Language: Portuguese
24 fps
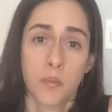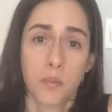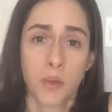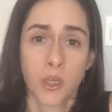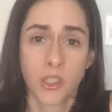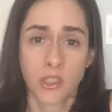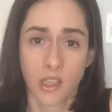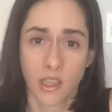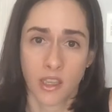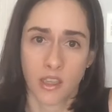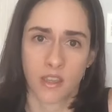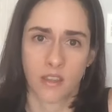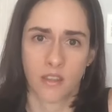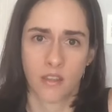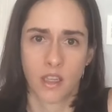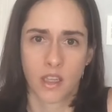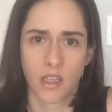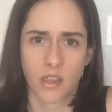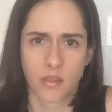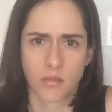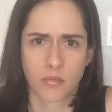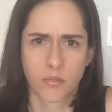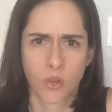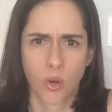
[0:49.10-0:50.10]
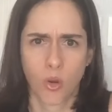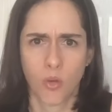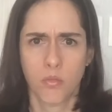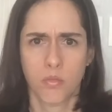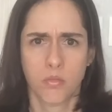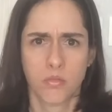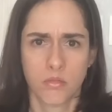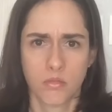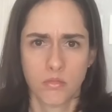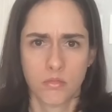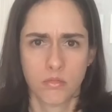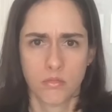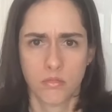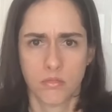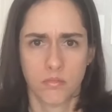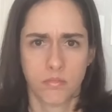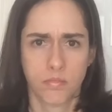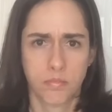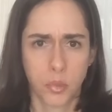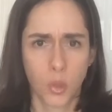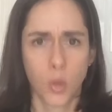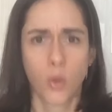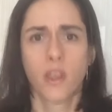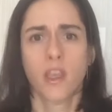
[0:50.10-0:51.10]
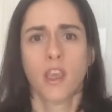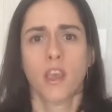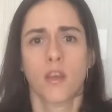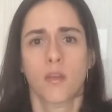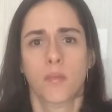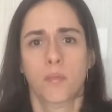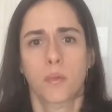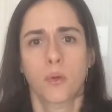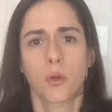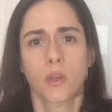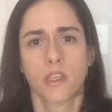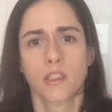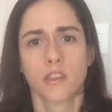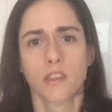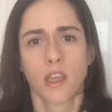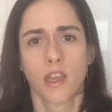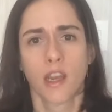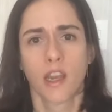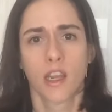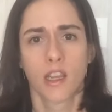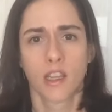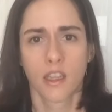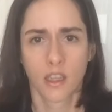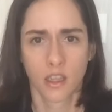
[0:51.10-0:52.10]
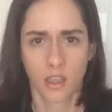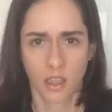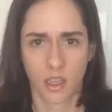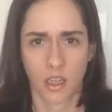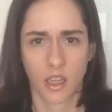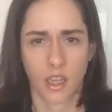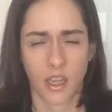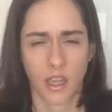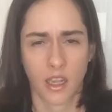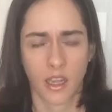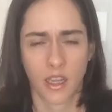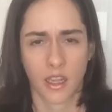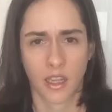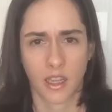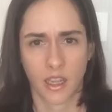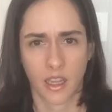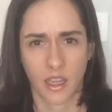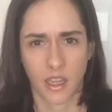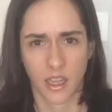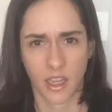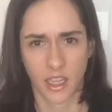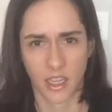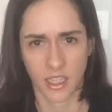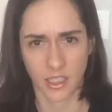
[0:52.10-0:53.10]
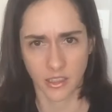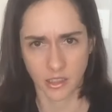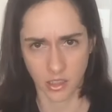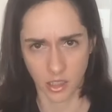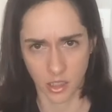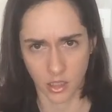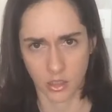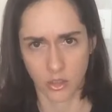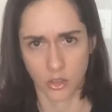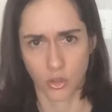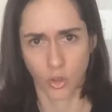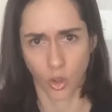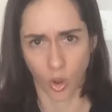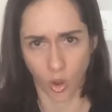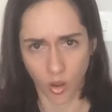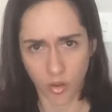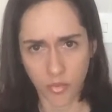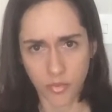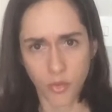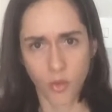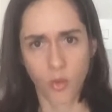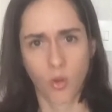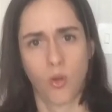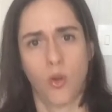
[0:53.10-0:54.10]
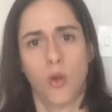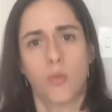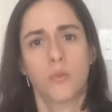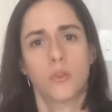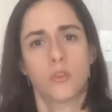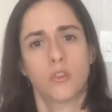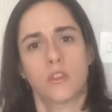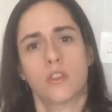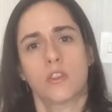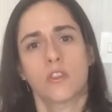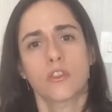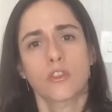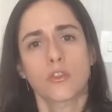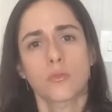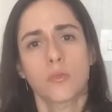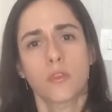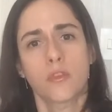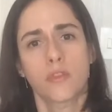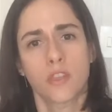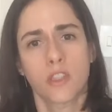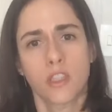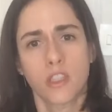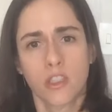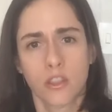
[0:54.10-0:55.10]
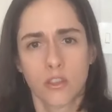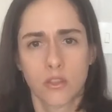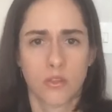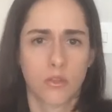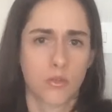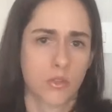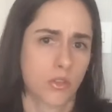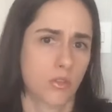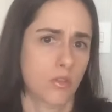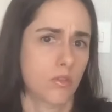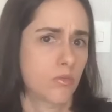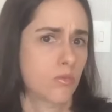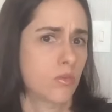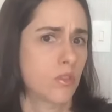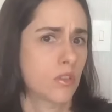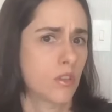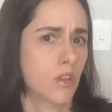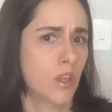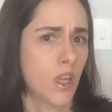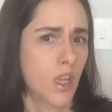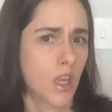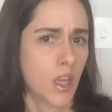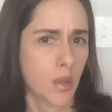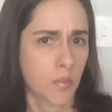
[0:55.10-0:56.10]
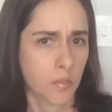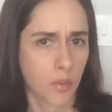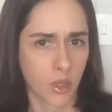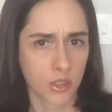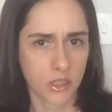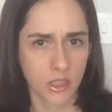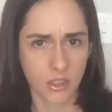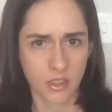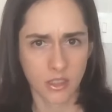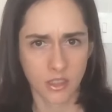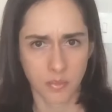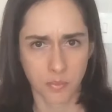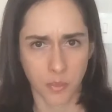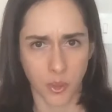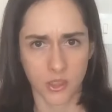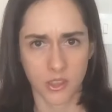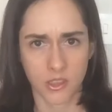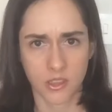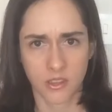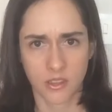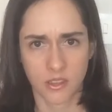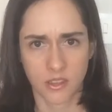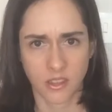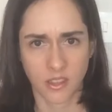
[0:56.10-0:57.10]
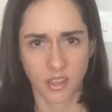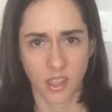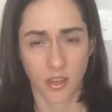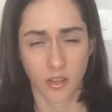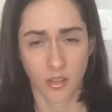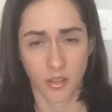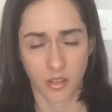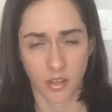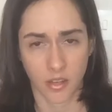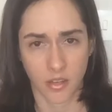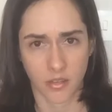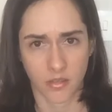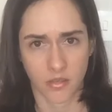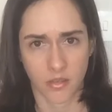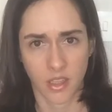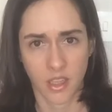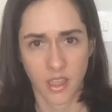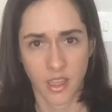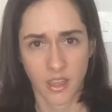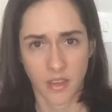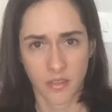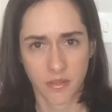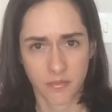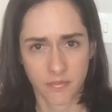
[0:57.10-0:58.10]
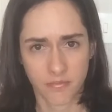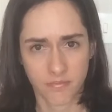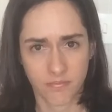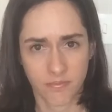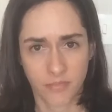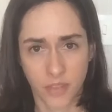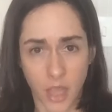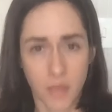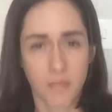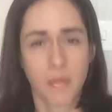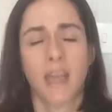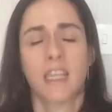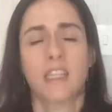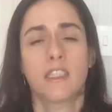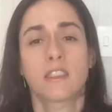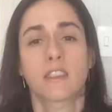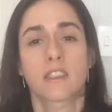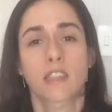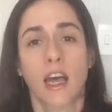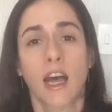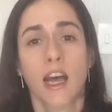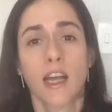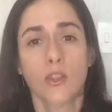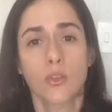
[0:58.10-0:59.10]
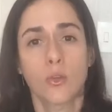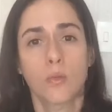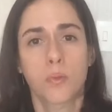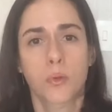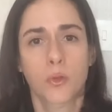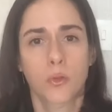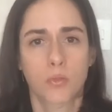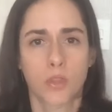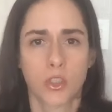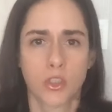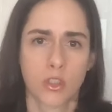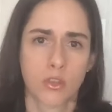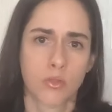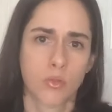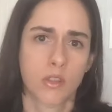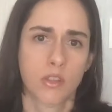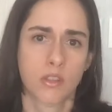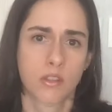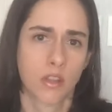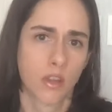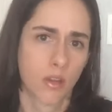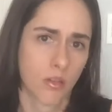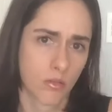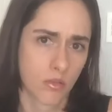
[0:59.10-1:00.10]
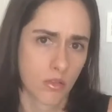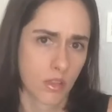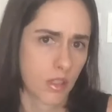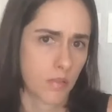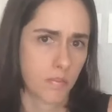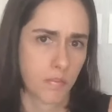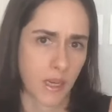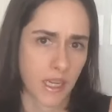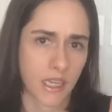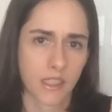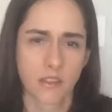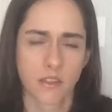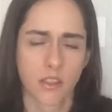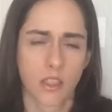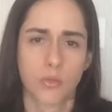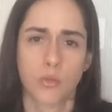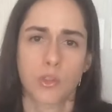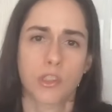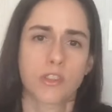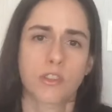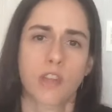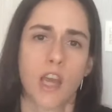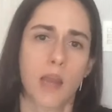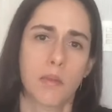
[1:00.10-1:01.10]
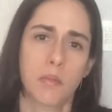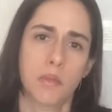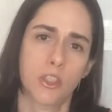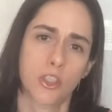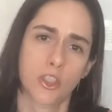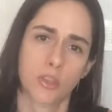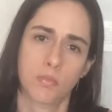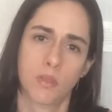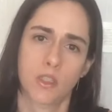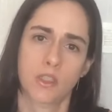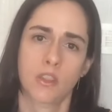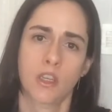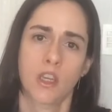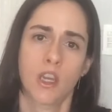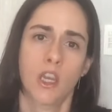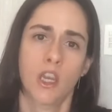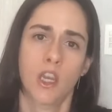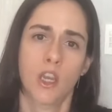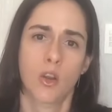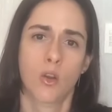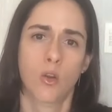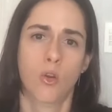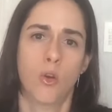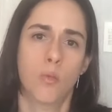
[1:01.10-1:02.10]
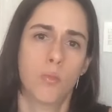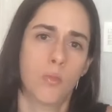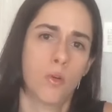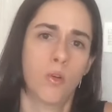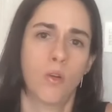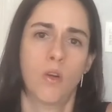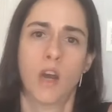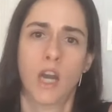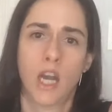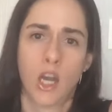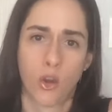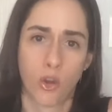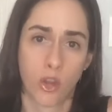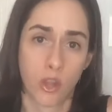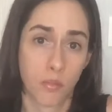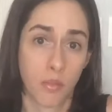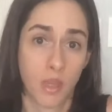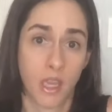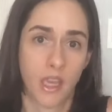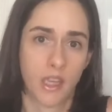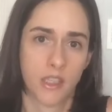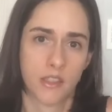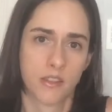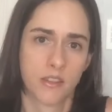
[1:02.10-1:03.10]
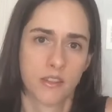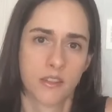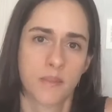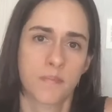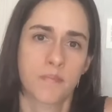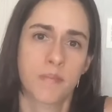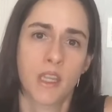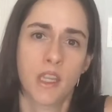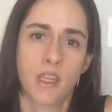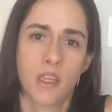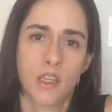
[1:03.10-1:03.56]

Pois é, é como, por quê? Por que será que é, é esse novo comunismo viria de um pode pode ser verbalizado por uma instituição que parece ser do establishment, como a OMS.